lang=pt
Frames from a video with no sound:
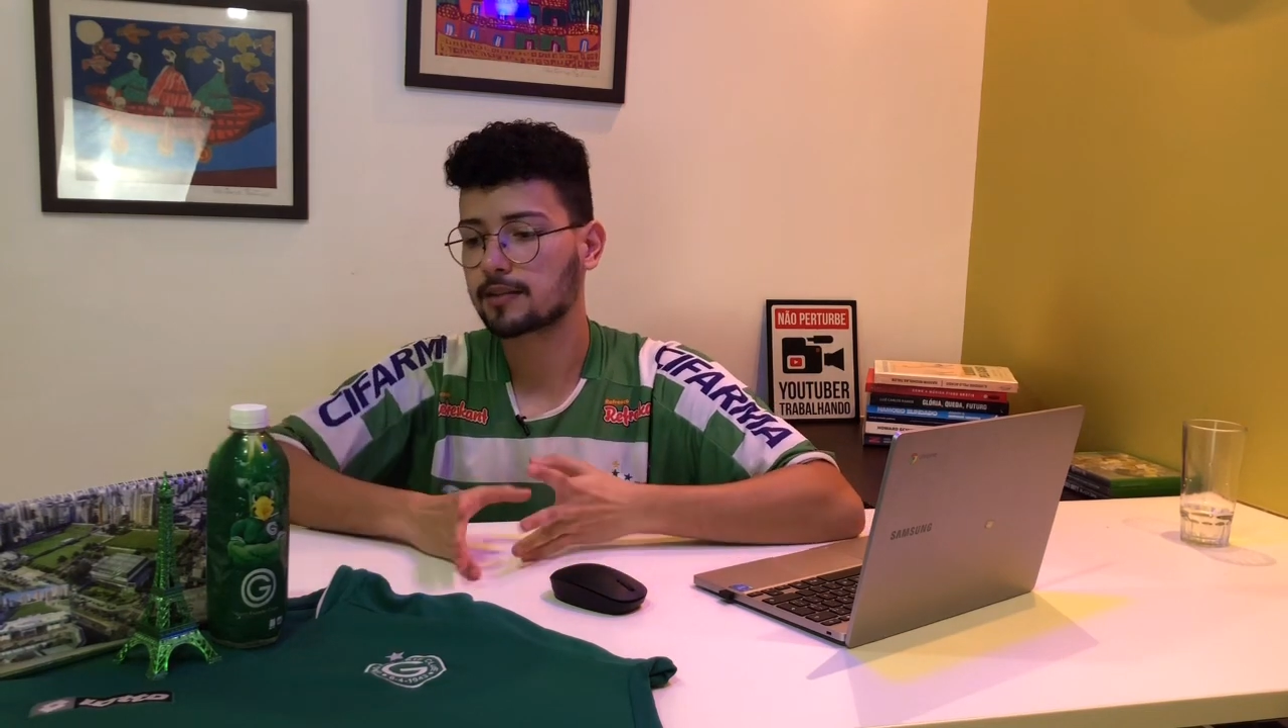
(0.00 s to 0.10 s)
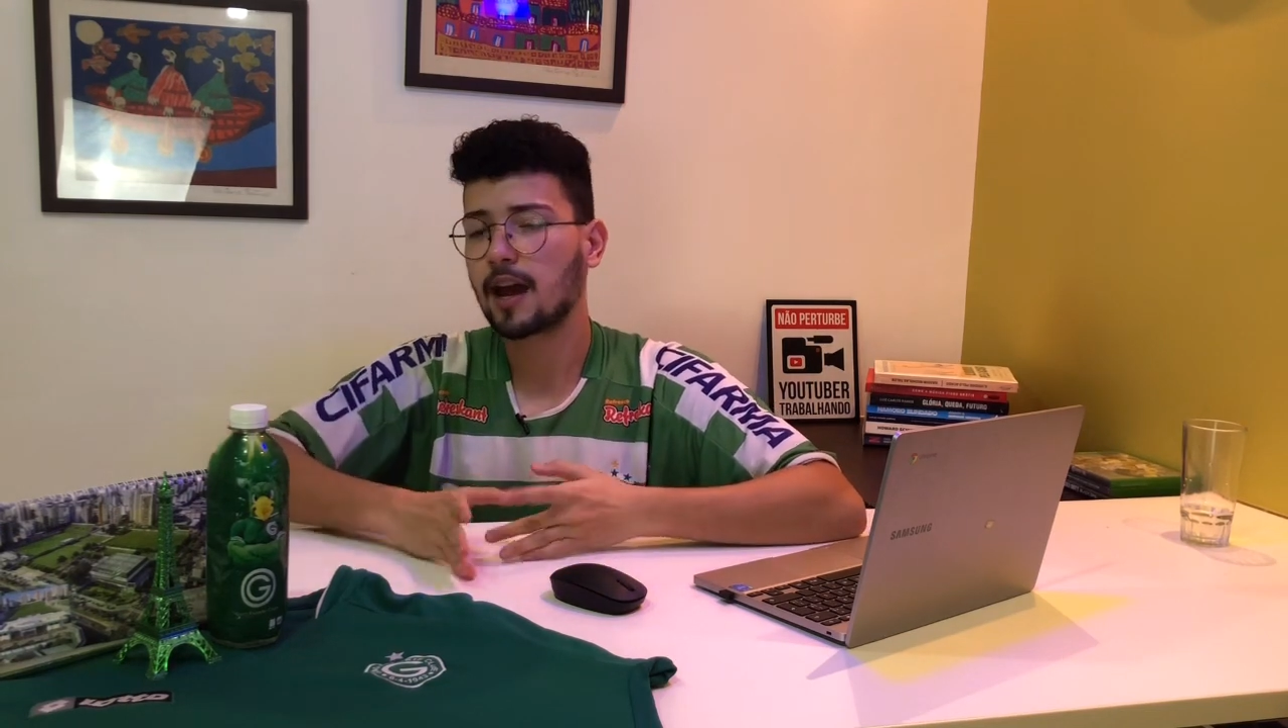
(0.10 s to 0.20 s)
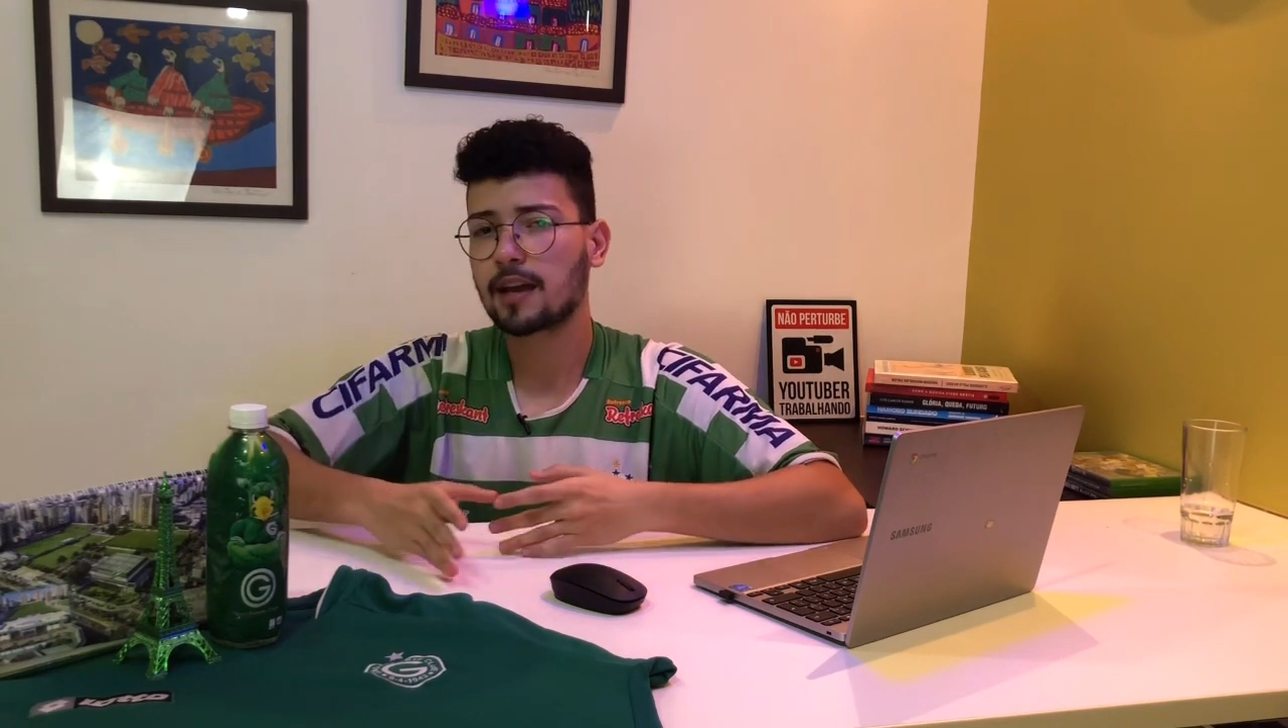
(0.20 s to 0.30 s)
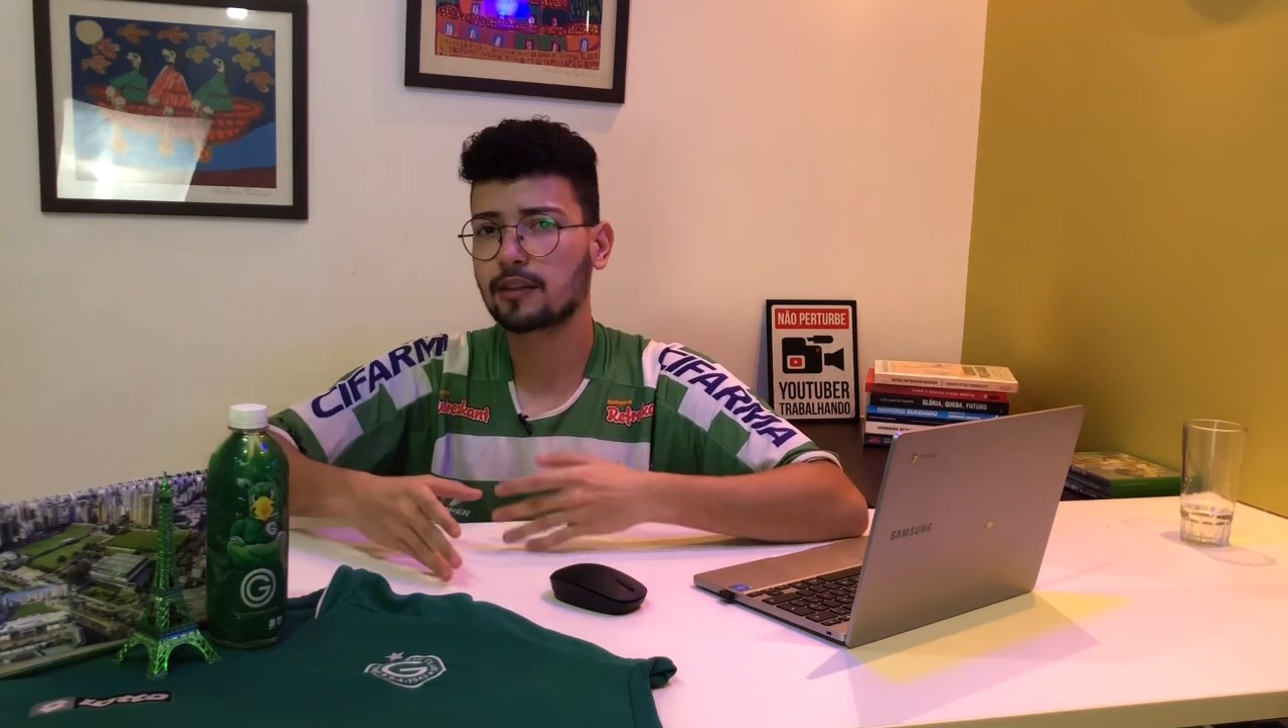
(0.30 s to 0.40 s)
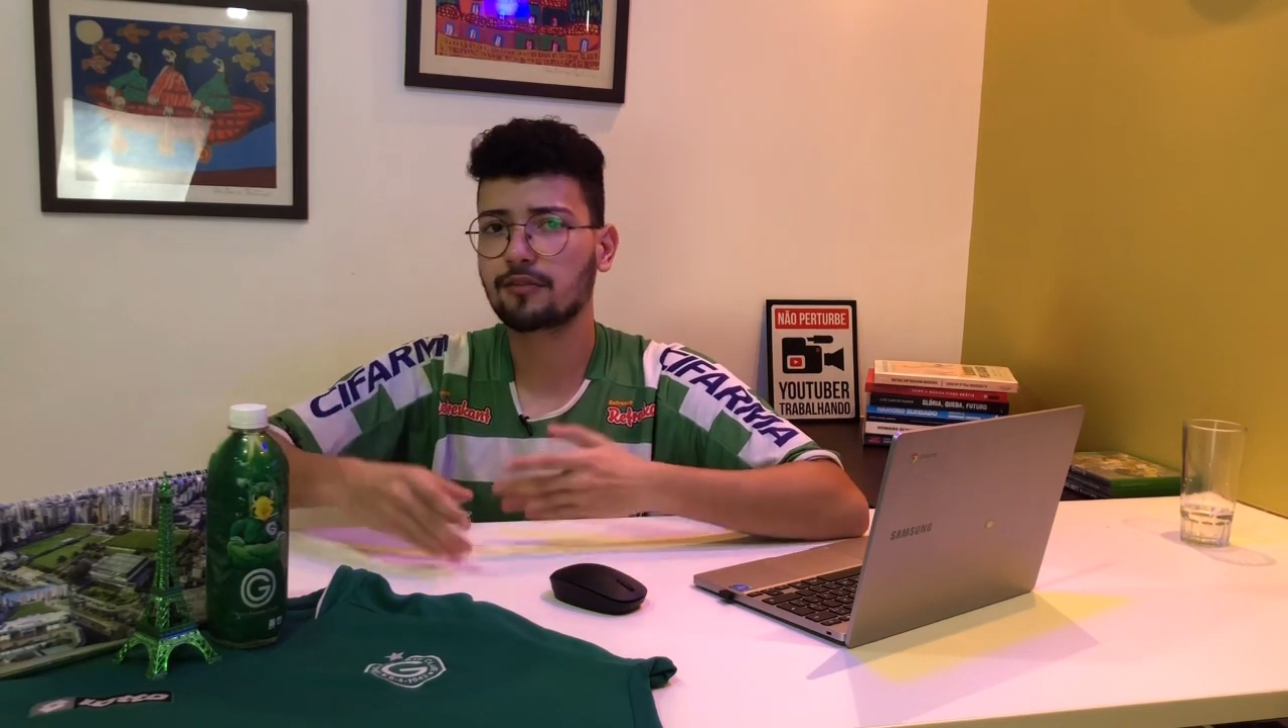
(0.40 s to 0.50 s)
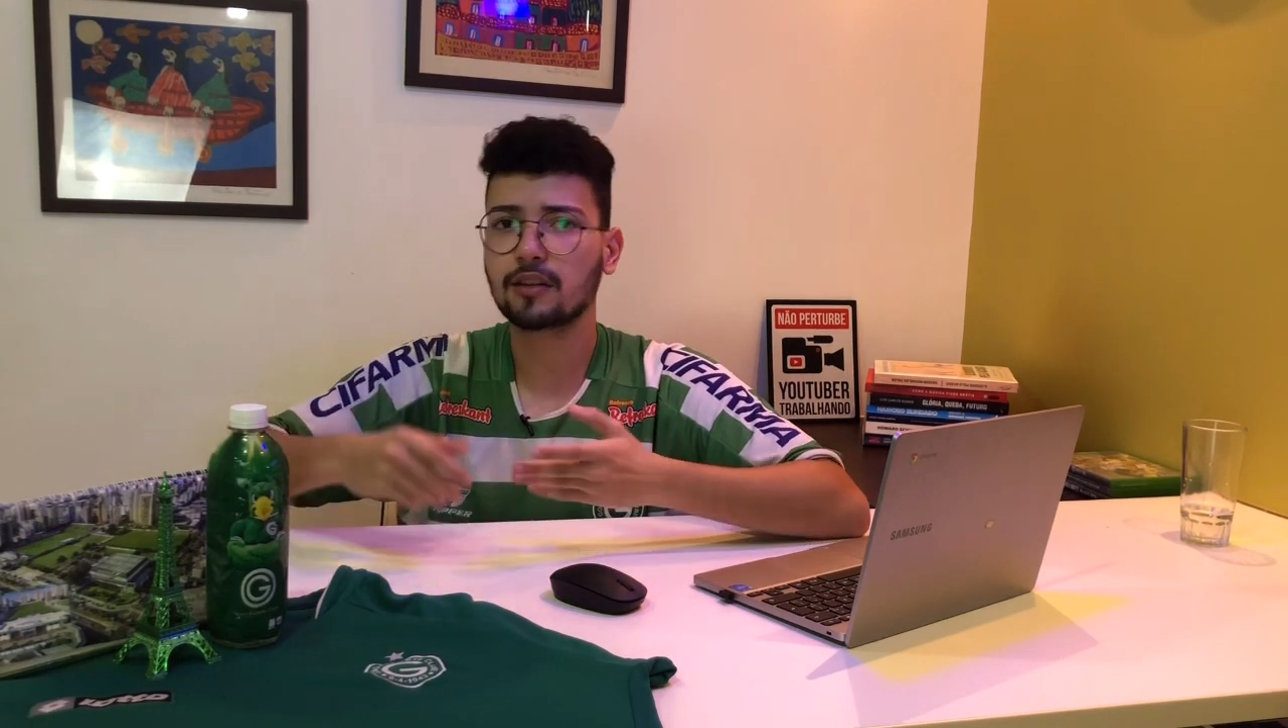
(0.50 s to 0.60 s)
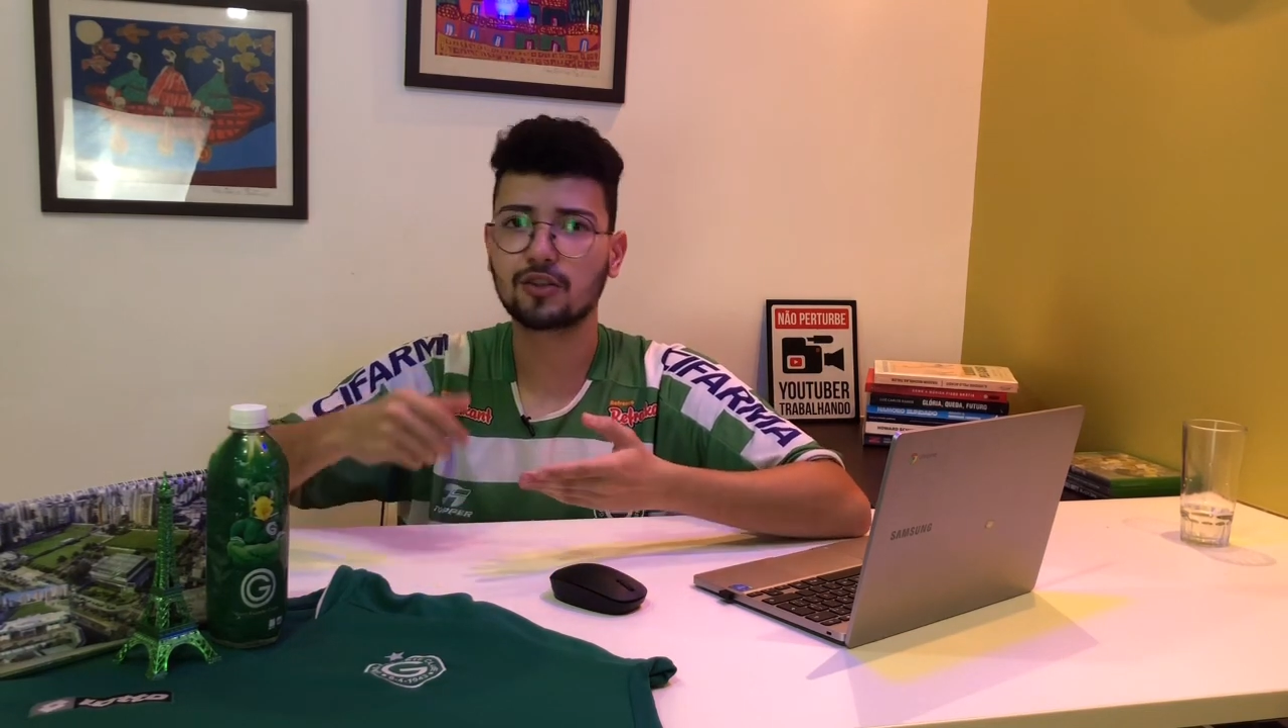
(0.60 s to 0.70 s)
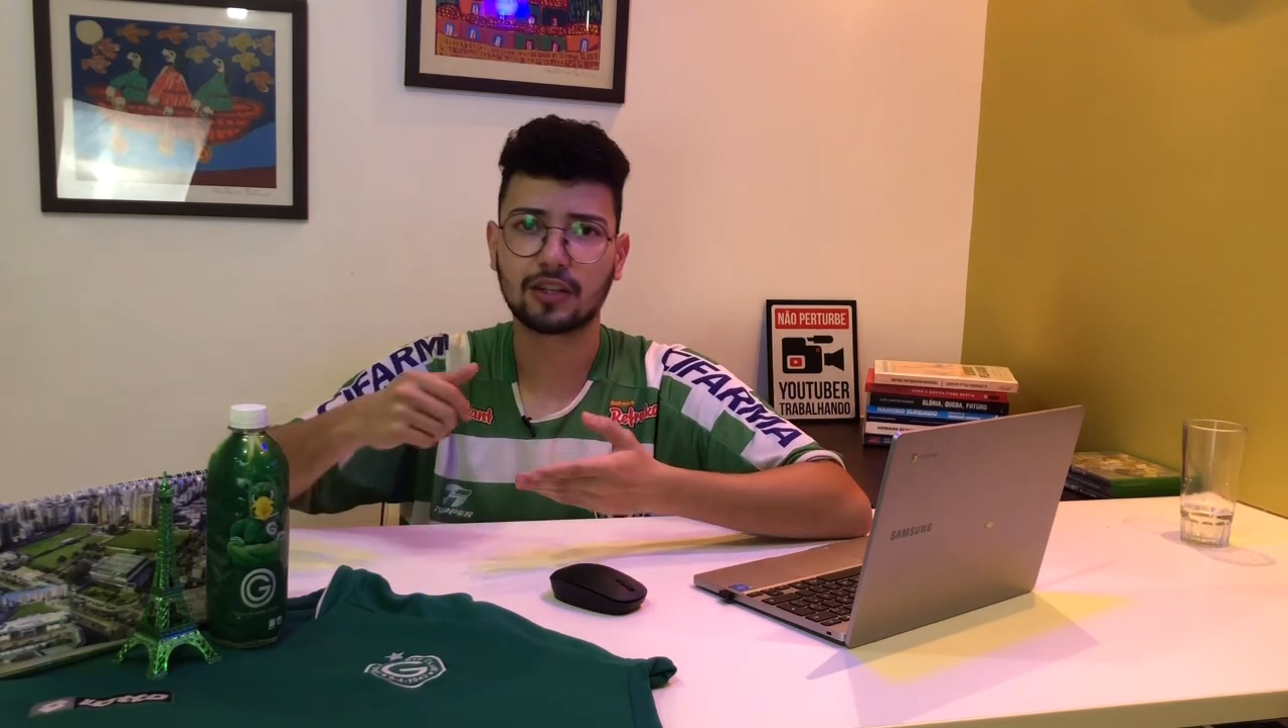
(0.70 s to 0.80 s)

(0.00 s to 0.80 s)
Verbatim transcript: lá ainda em